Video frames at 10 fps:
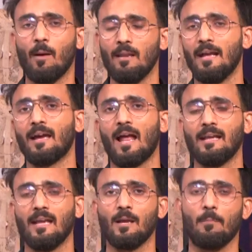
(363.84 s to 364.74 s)
हम लेकर
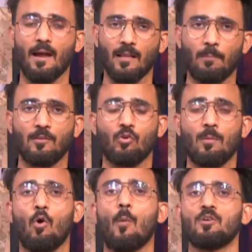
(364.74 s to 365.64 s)
आएंगे कि भारत
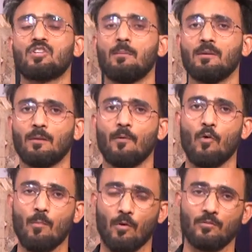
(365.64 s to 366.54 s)
पेट्रोलियम कॉर्पोरेशन लिमिटेड
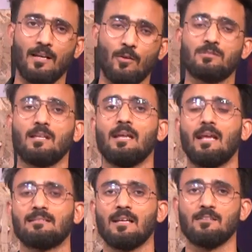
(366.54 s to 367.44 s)
परफॉर्मर ऑफ द डे उस
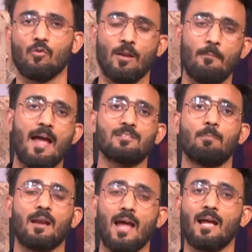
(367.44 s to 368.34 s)
तरीके से जिन्होंने मैच
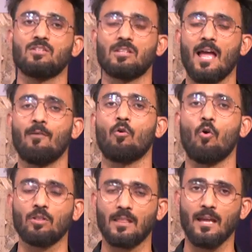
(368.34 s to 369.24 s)
बनाया जिताया वो
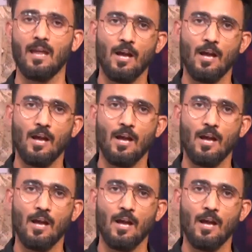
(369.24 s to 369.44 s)
कौन थे